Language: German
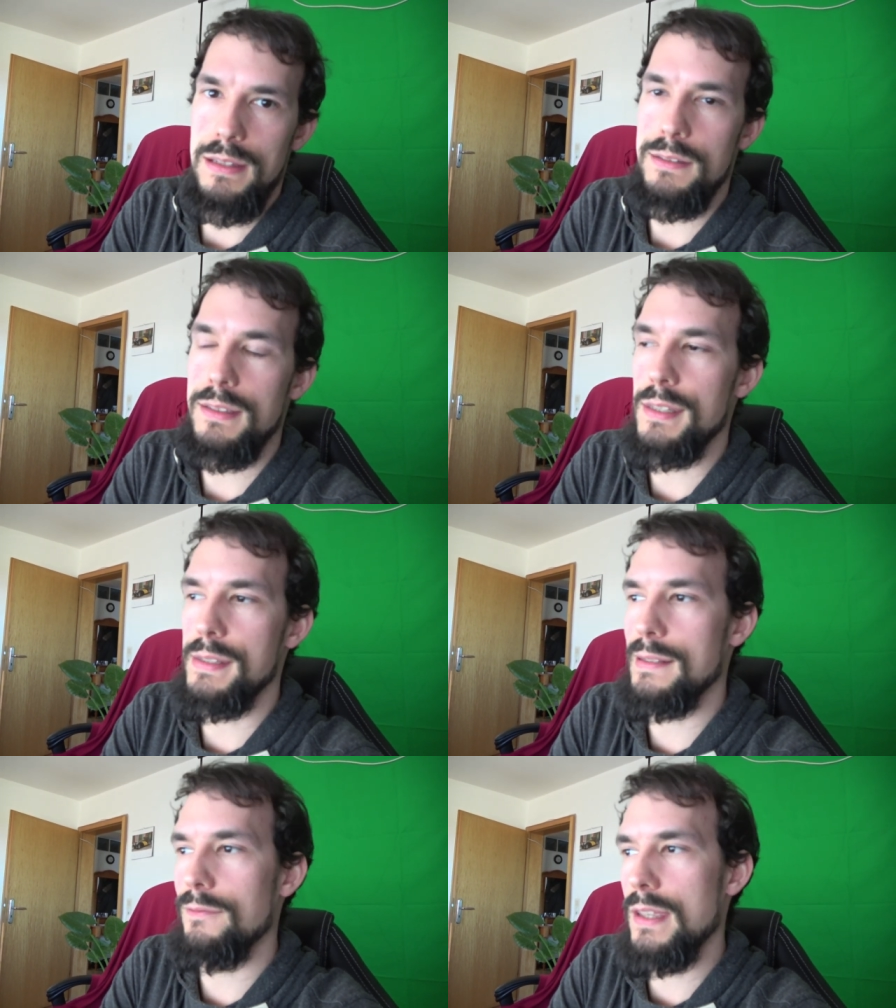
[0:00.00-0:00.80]
Also
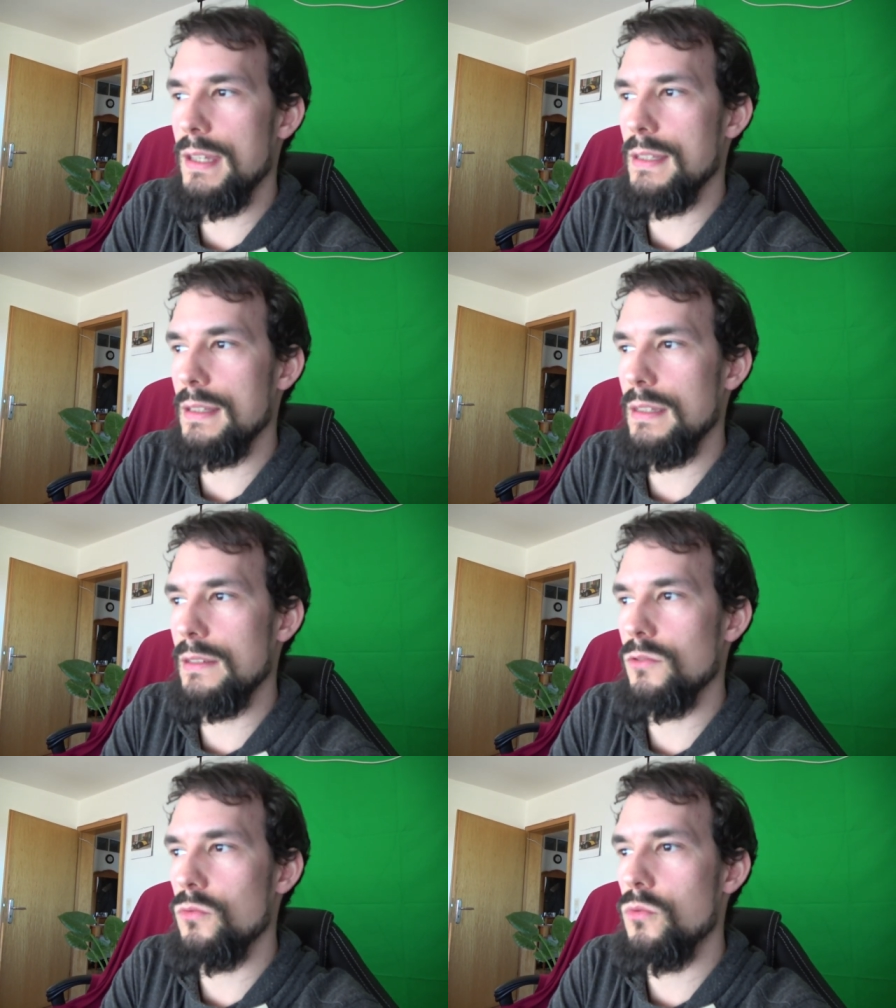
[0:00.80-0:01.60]
das wäre jetzt nicht
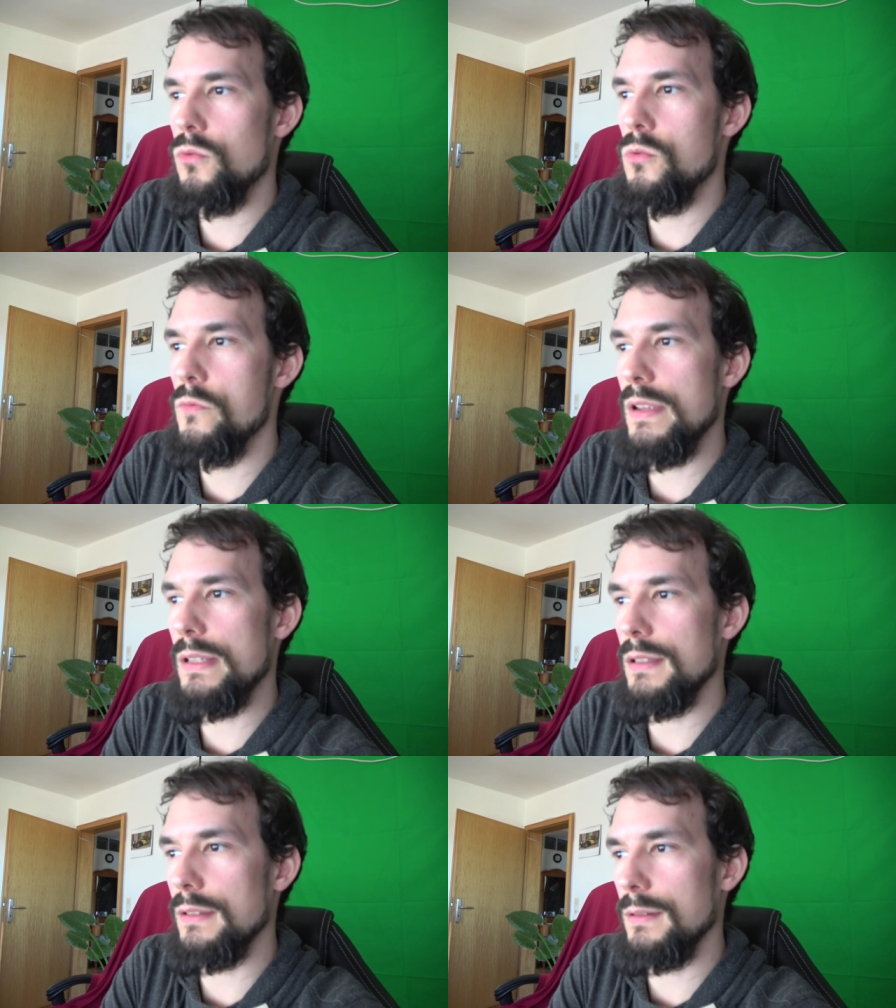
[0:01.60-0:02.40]
so
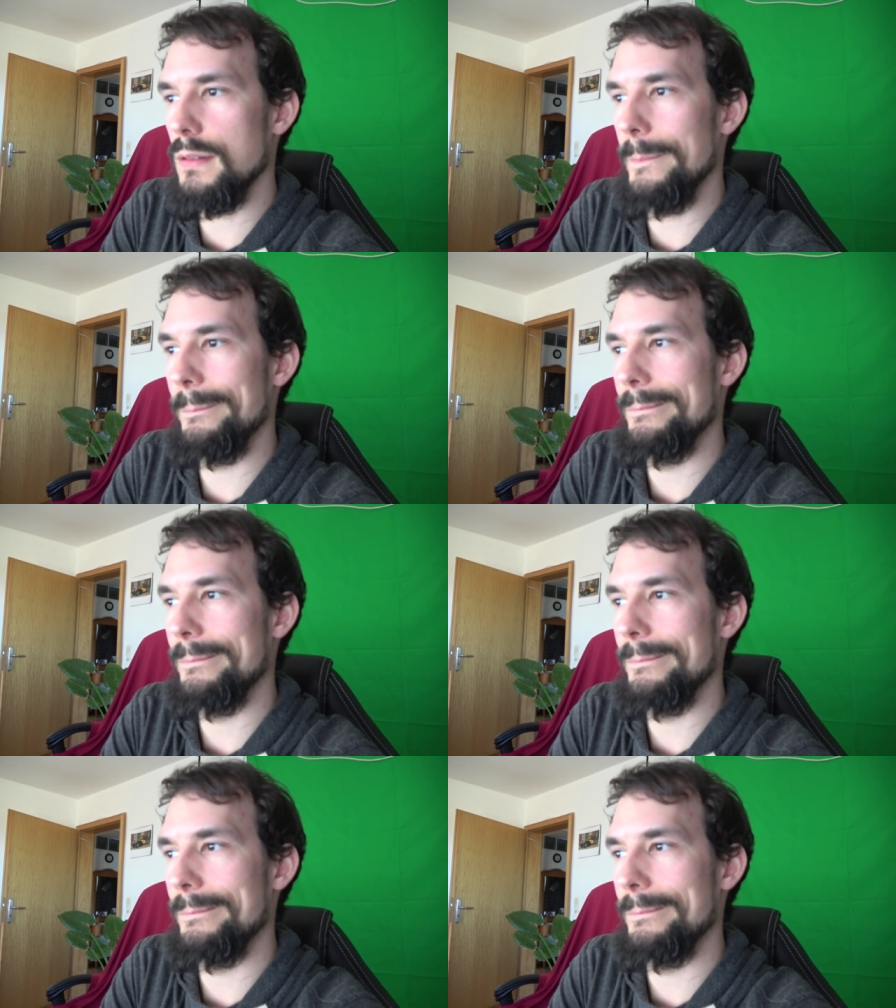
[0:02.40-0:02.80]
wild, ja.